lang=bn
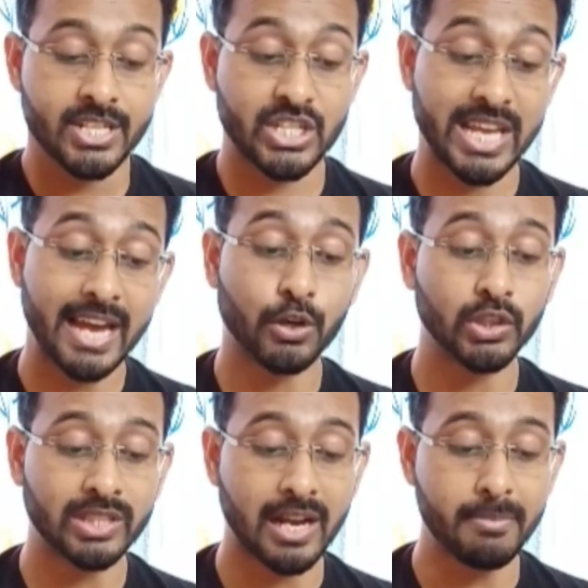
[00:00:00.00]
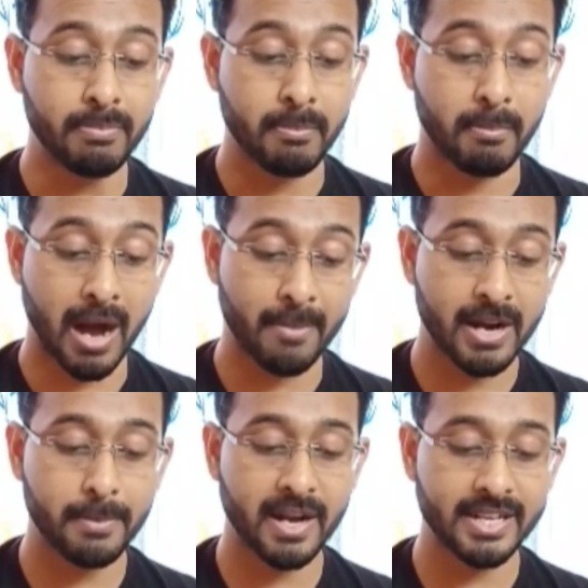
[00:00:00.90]
সে এখন তার
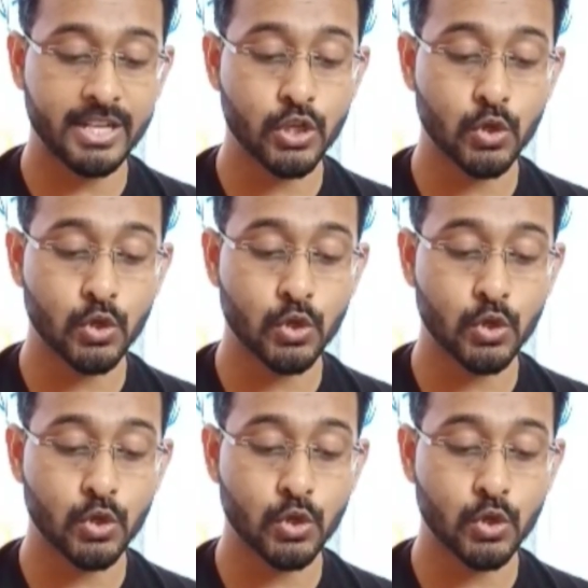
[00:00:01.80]
মামার বাড়ি